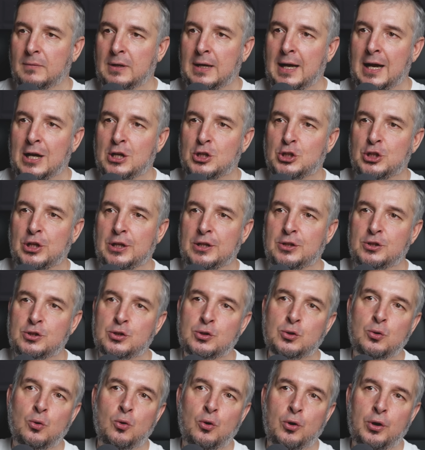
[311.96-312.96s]
Каждая
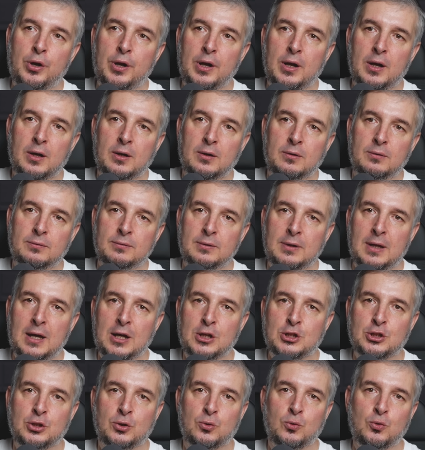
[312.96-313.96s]
история
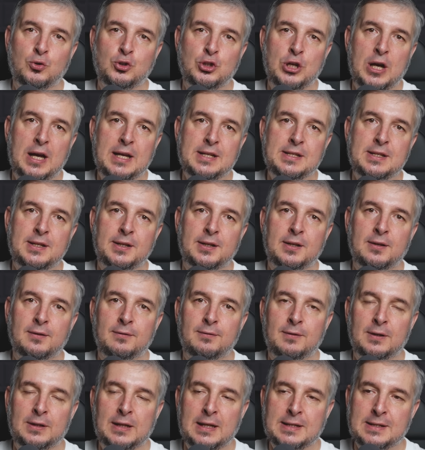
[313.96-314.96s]
наших
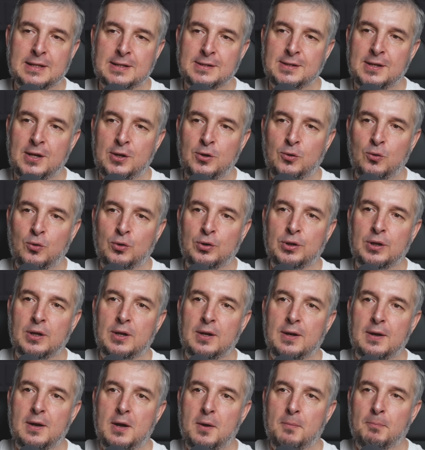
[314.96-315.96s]
участников, она создает
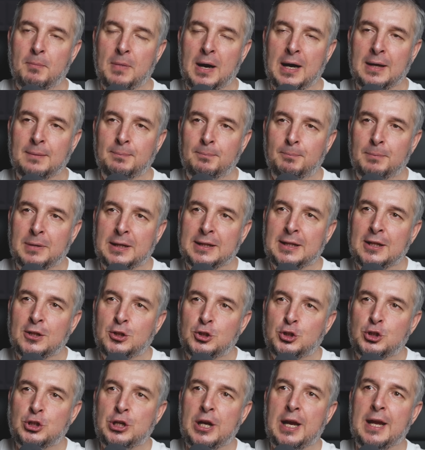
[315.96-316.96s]
а,
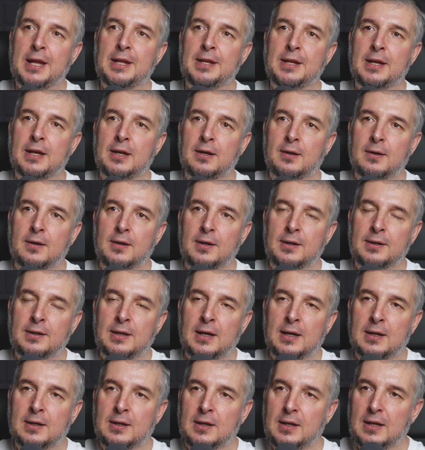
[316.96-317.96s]
продолжение,
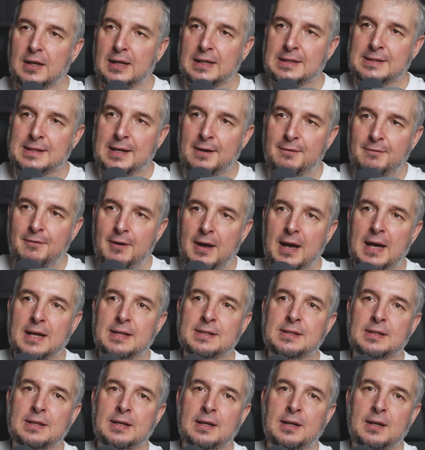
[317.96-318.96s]
как
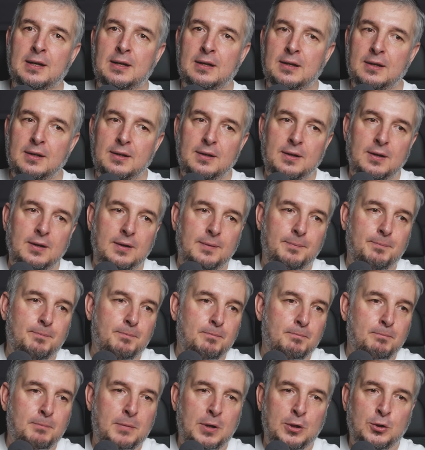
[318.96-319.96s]
завязка,
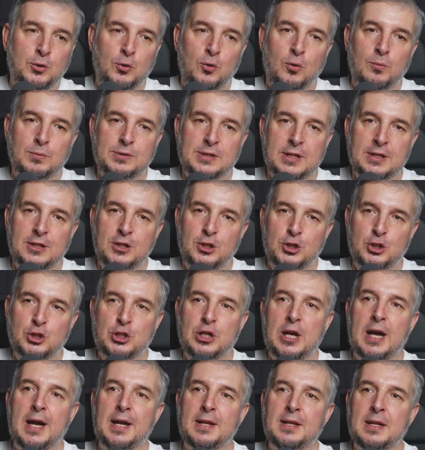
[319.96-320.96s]
потом
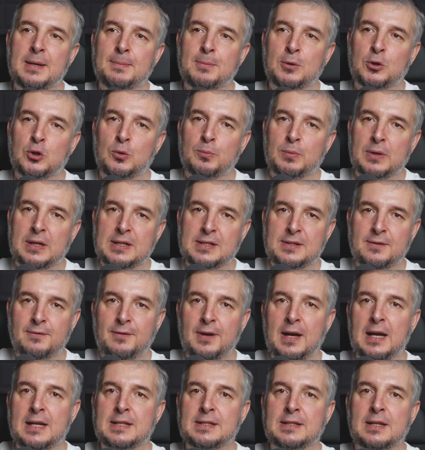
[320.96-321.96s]
содержание, потом
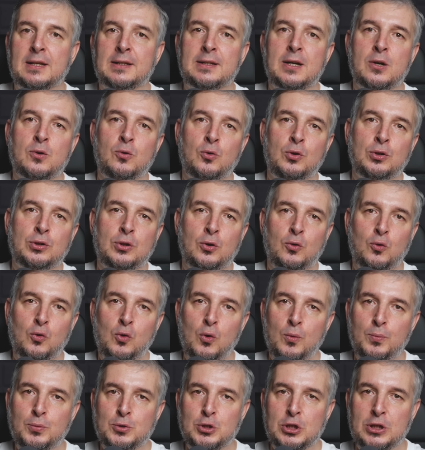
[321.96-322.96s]
развязка какой-то
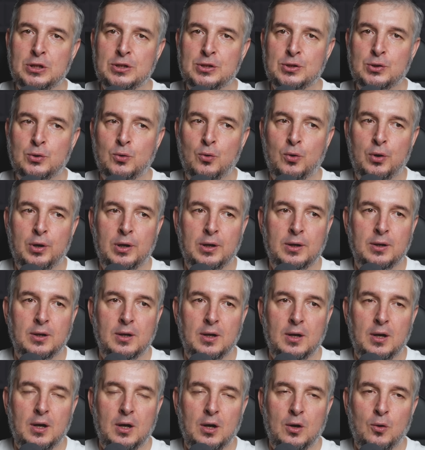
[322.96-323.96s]
общей истории.
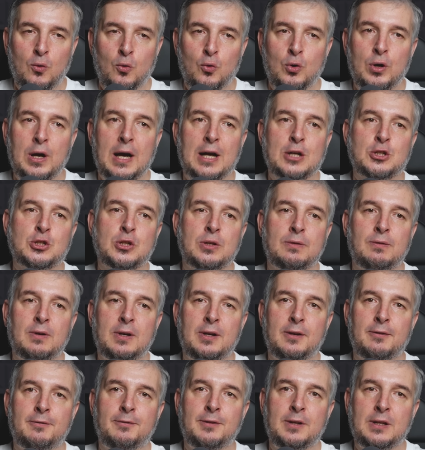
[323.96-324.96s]
У
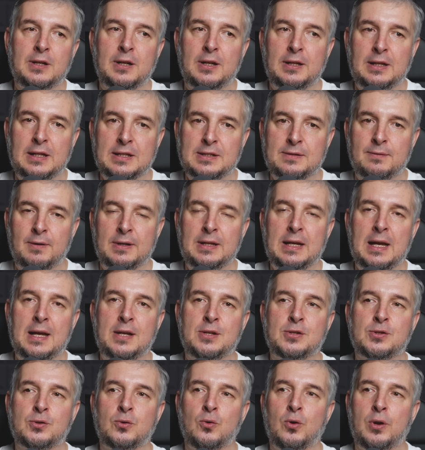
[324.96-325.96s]
каждого эфира есть своя
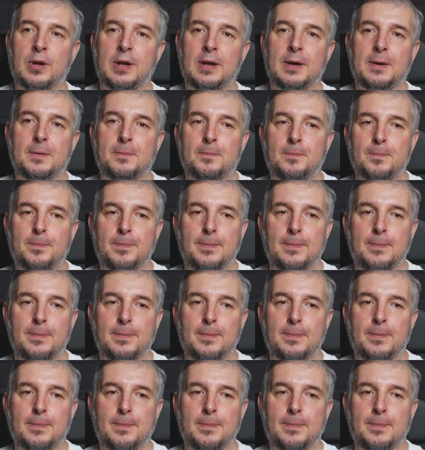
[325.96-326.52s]
история.